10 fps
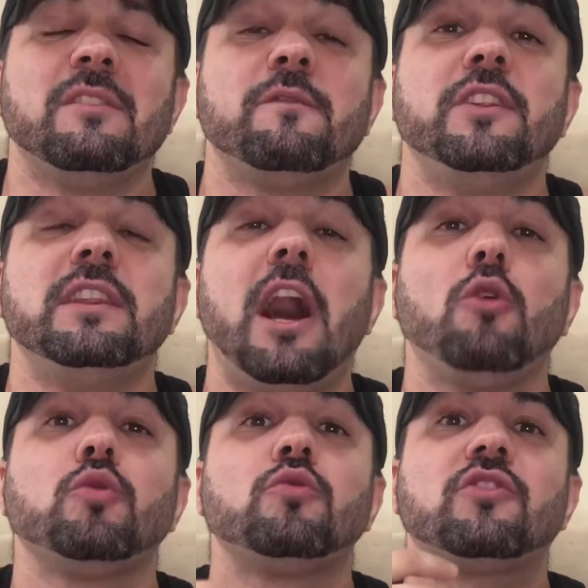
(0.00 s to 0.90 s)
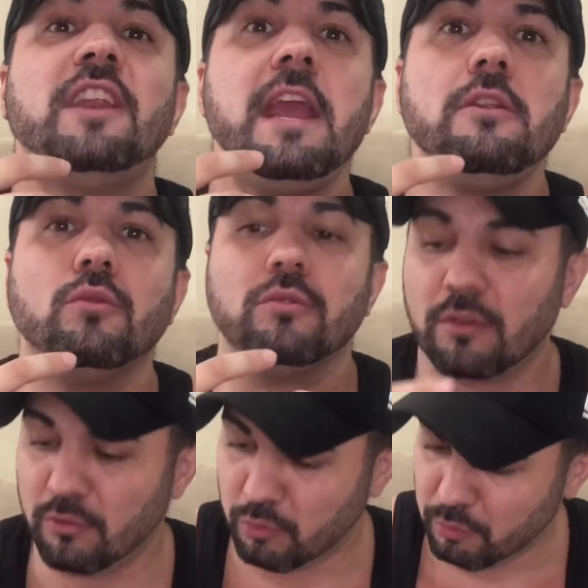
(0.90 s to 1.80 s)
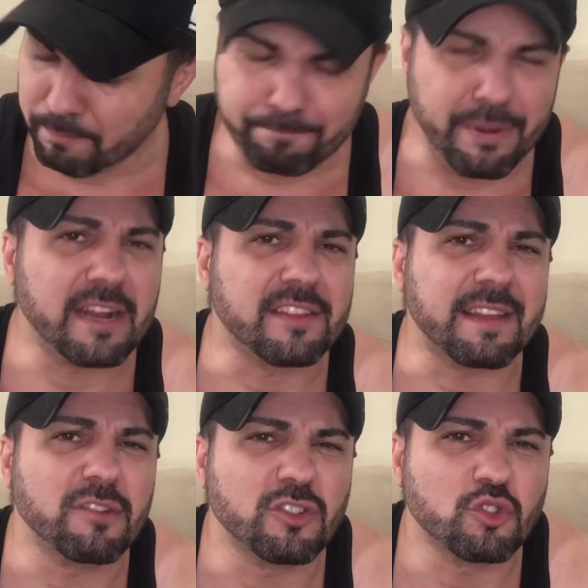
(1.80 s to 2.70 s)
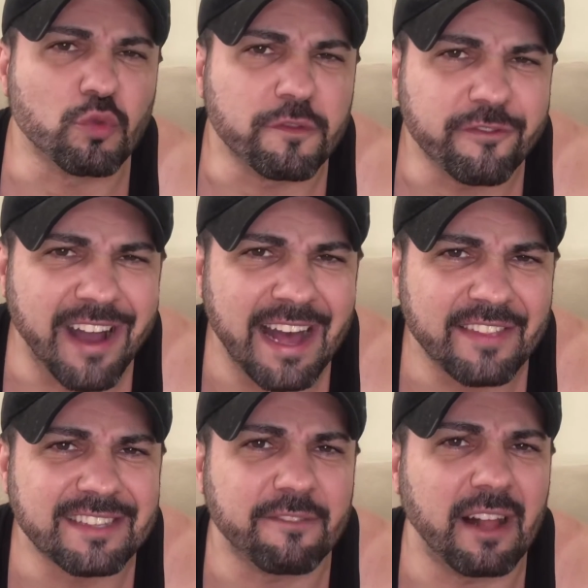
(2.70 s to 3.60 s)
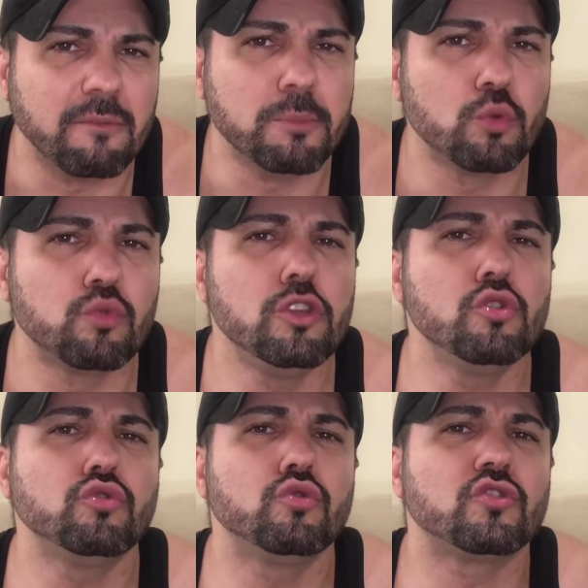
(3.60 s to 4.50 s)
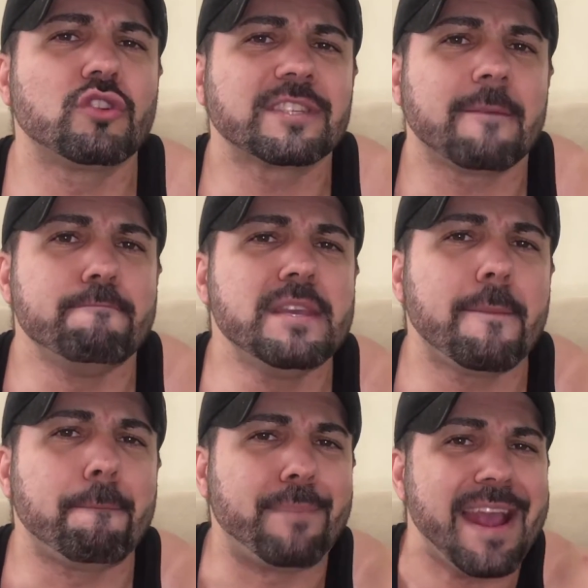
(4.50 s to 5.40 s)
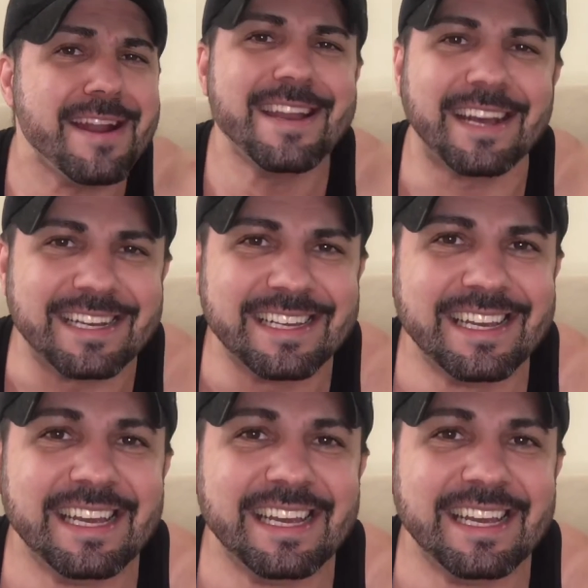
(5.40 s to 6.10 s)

Final do treino, perna tava estufada, você fala, meu Deus do céu, essa minha perna.